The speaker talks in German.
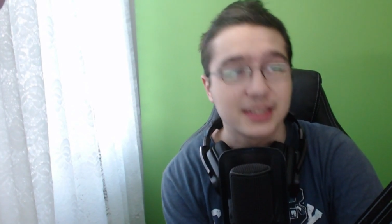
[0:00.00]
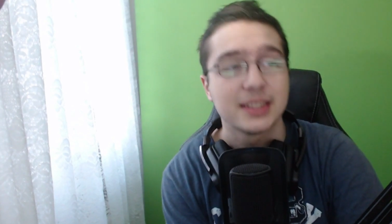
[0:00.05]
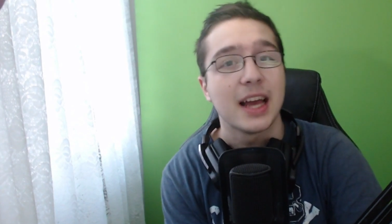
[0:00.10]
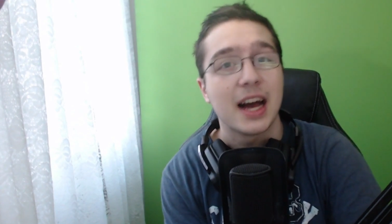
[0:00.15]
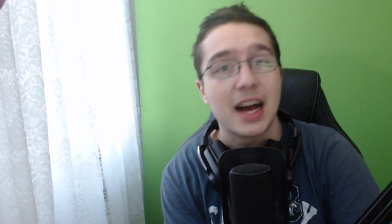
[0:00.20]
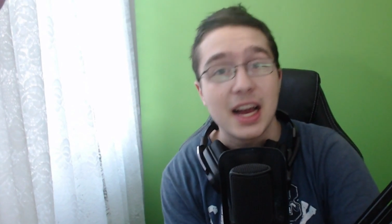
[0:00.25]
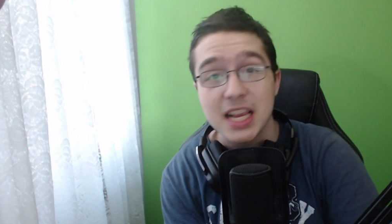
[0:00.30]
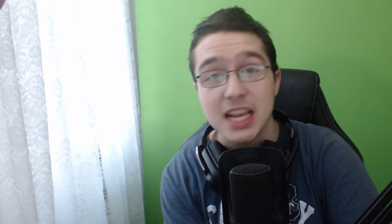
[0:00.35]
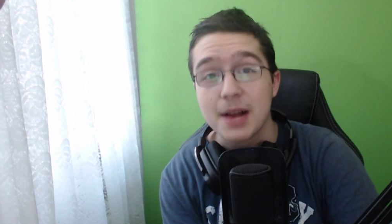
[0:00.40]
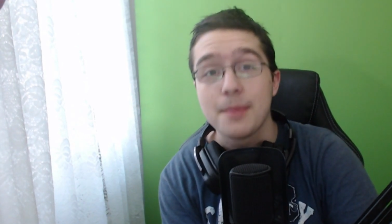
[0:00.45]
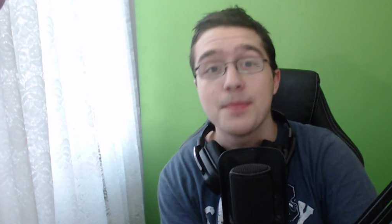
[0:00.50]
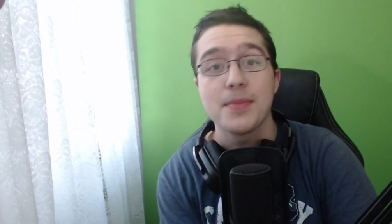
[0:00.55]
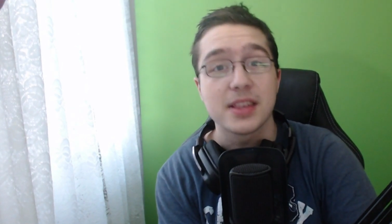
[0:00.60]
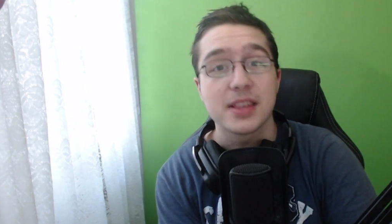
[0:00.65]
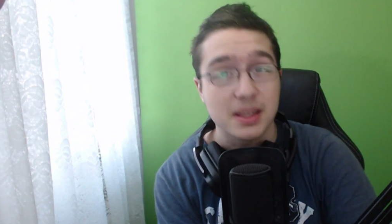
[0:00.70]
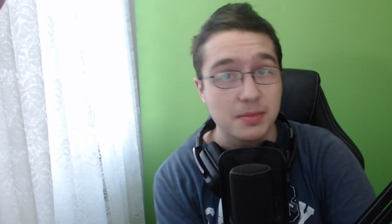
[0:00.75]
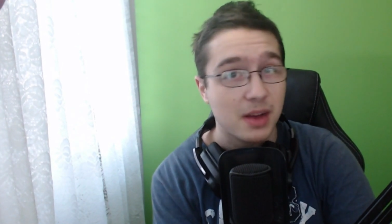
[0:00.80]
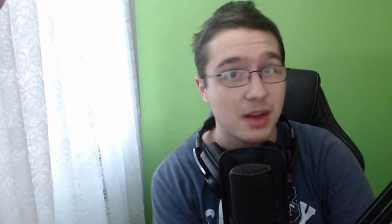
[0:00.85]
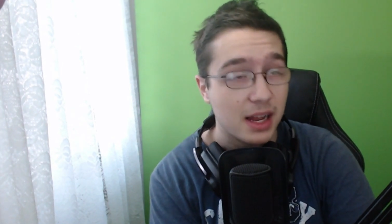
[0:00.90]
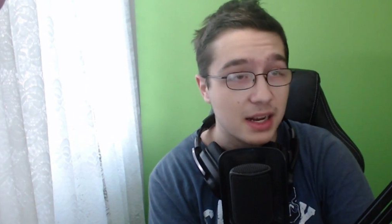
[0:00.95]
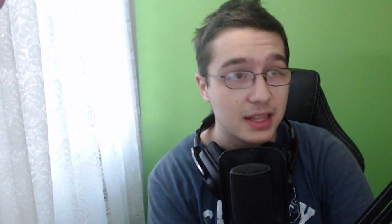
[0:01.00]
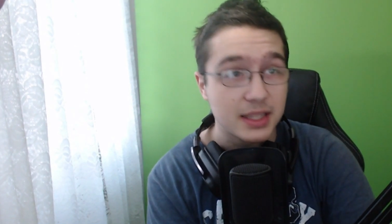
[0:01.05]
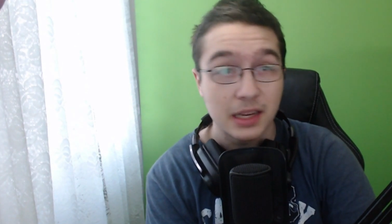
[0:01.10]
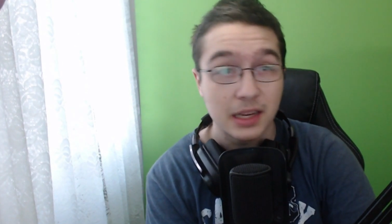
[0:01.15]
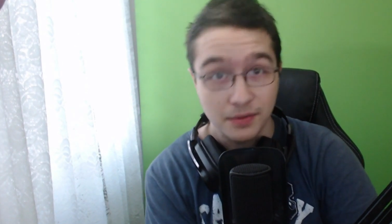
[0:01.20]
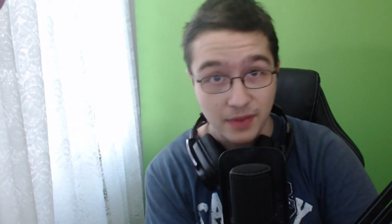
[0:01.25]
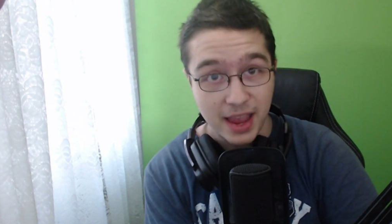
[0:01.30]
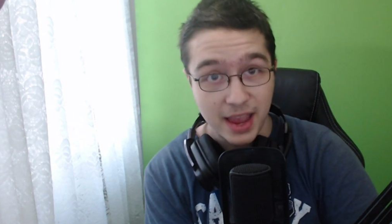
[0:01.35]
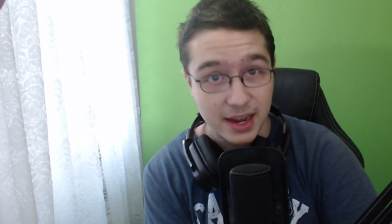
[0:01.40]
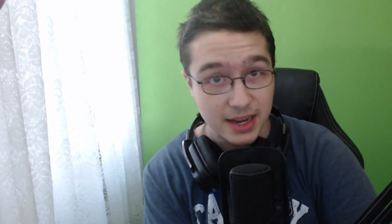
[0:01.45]
Ja, ich habe das immer alles auf
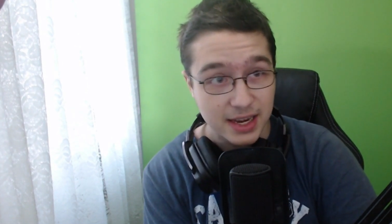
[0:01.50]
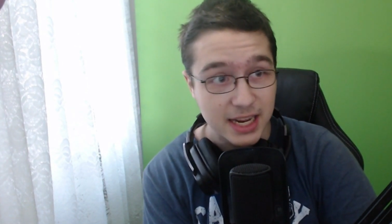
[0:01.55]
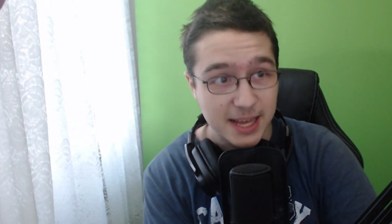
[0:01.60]
dem Handy